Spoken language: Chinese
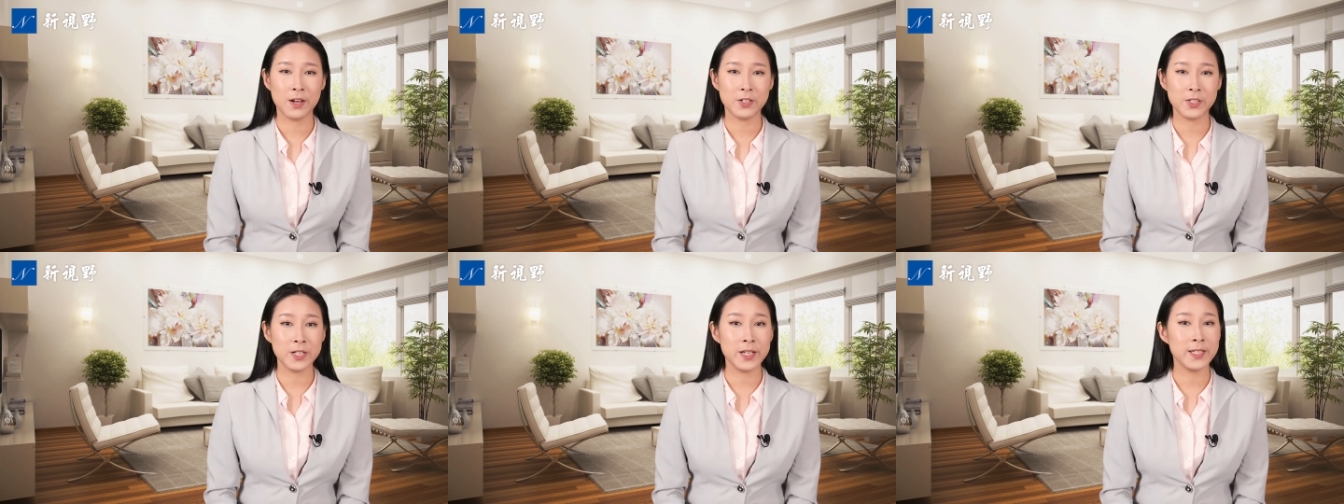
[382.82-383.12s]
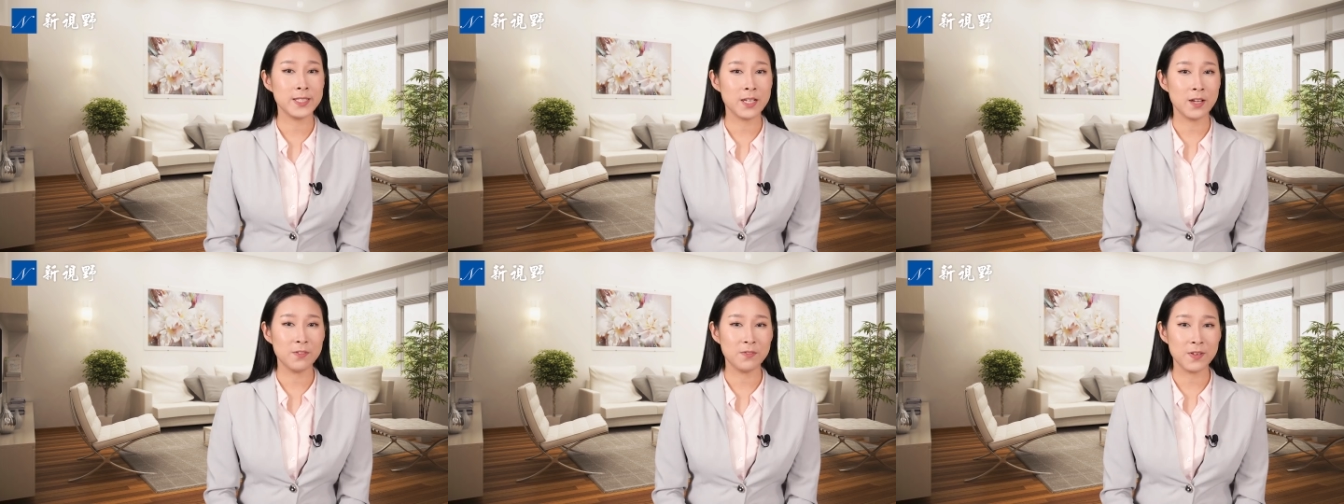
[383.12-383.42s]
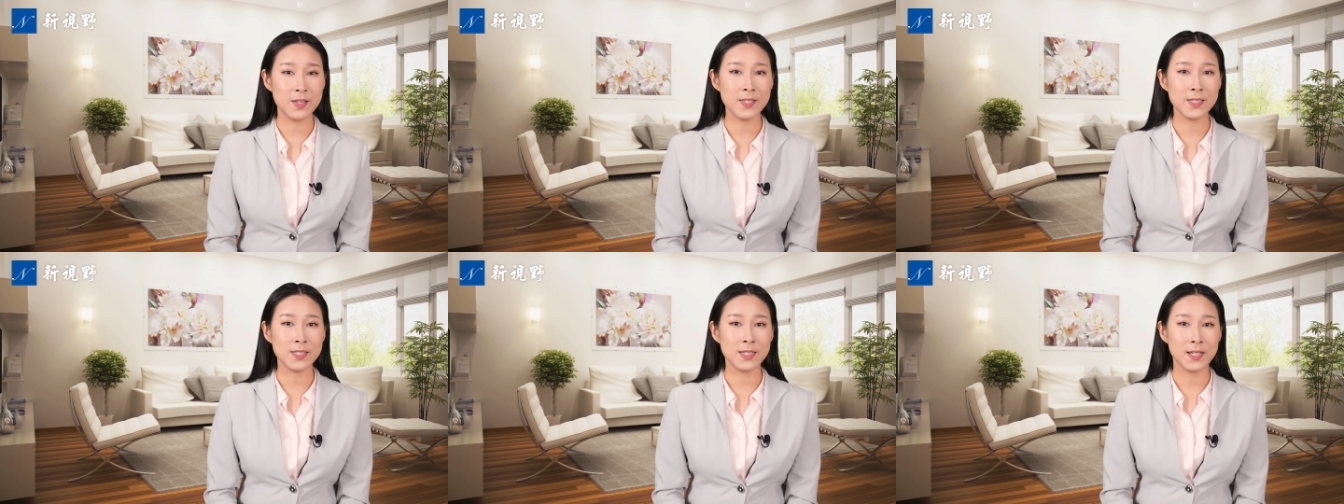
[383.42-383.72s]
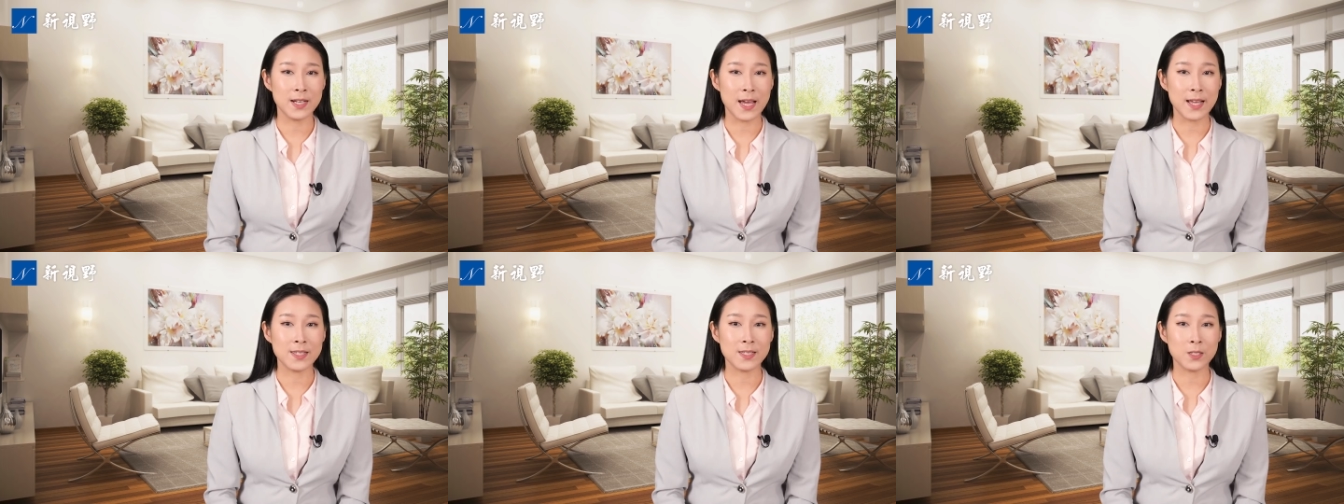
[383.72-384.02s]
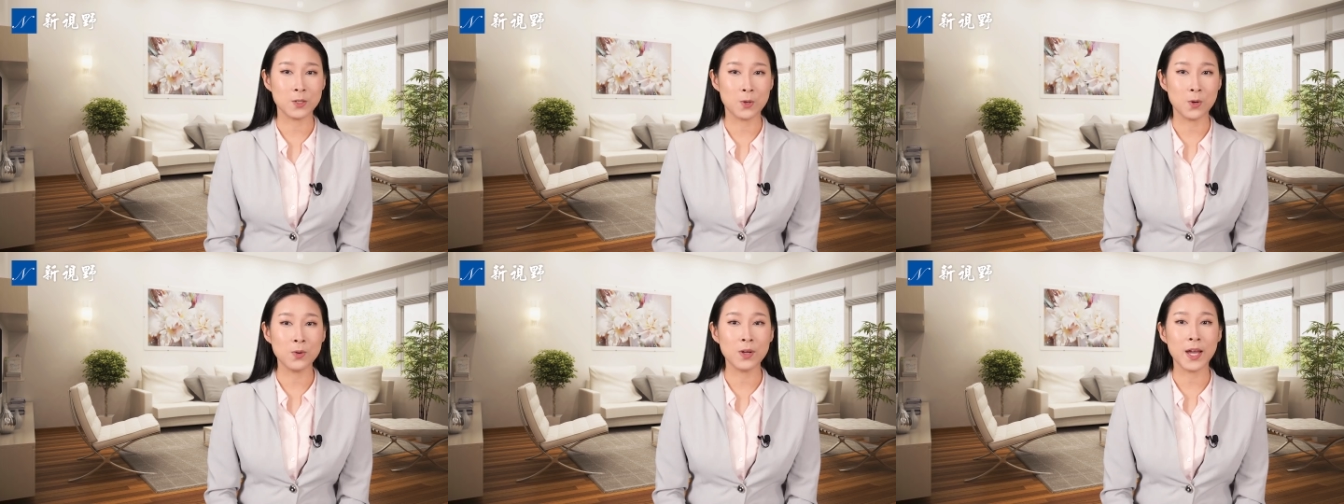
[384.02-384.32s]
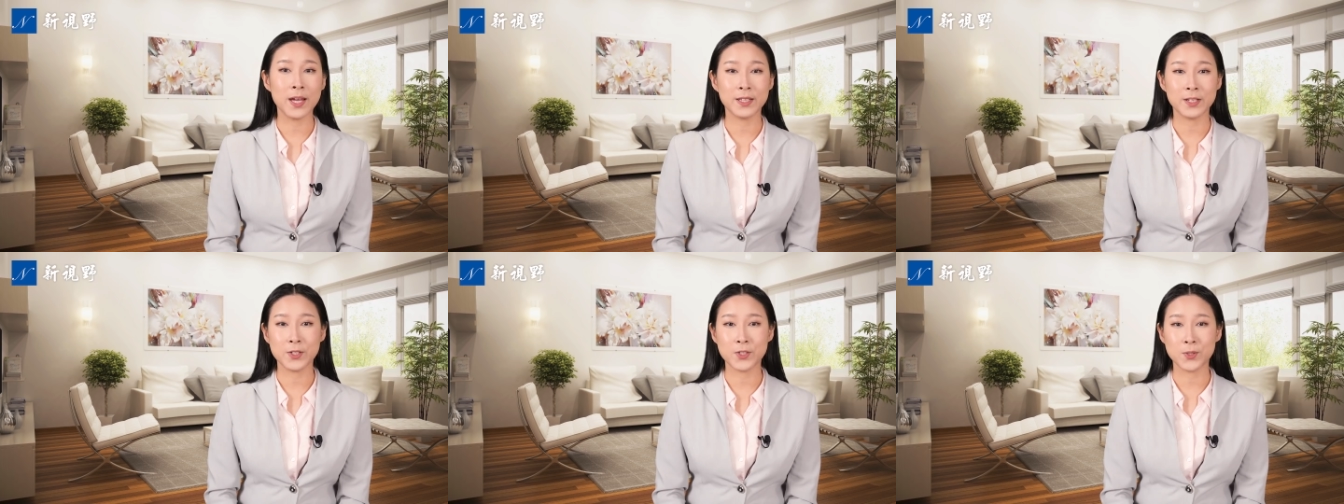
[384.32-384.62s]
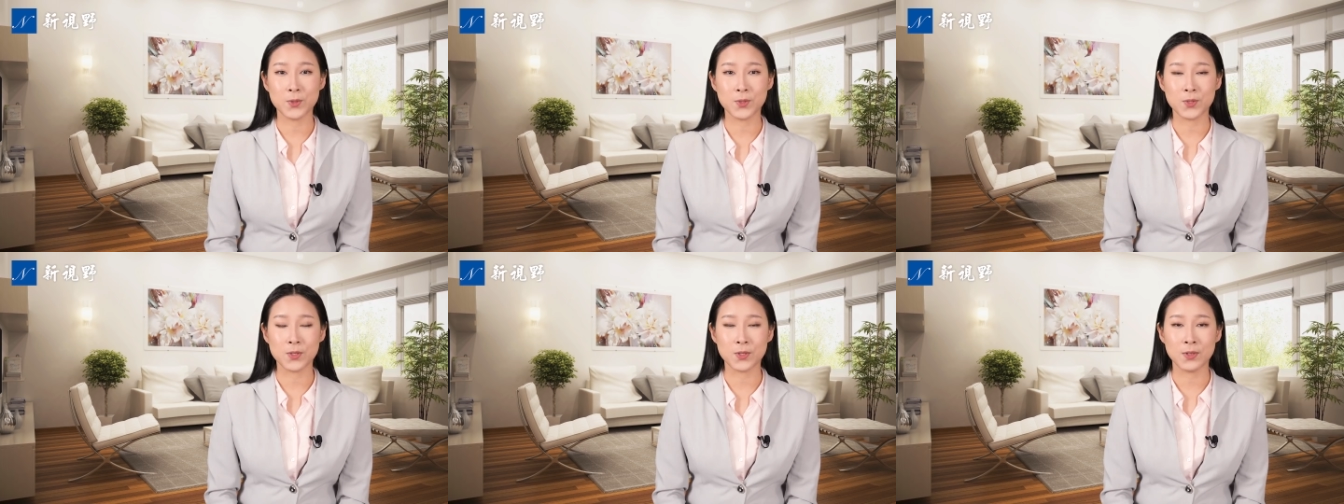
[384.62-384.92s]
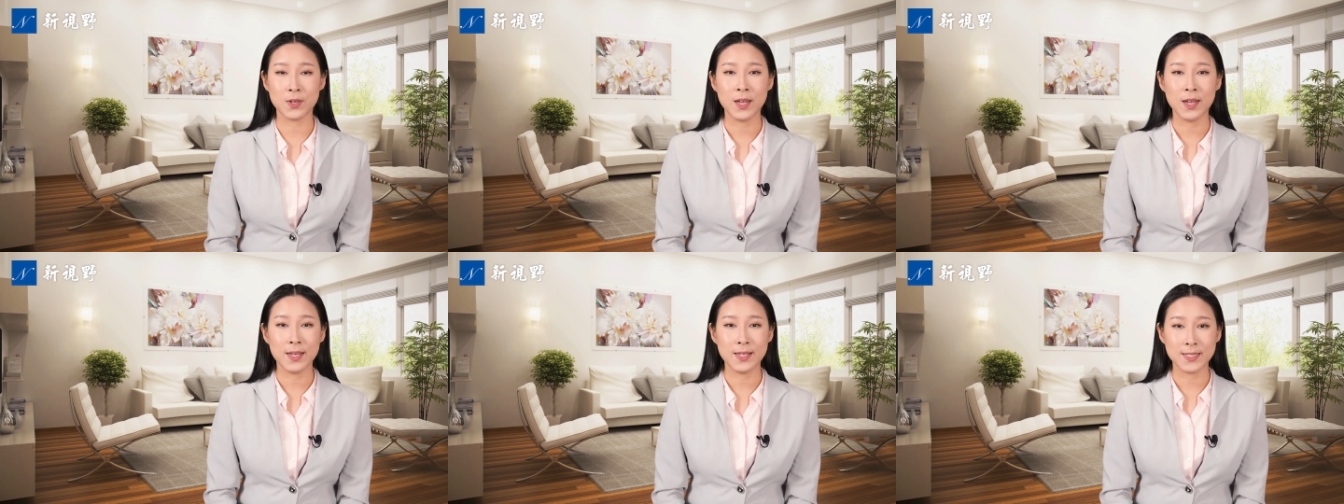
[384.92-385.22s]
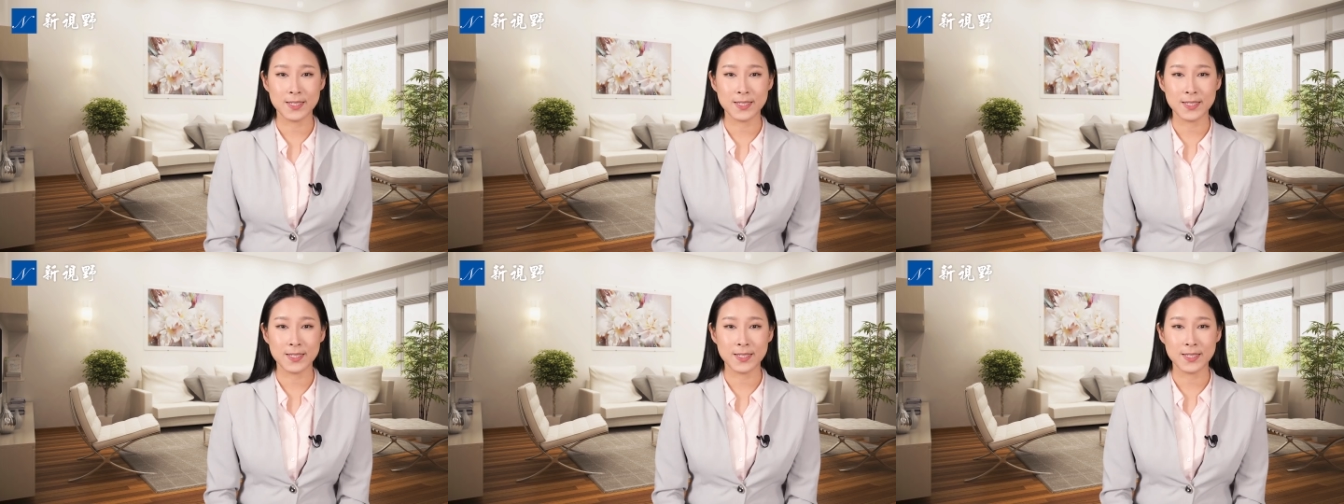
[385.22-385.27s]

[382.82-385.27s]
这一项分析来自公开的数据，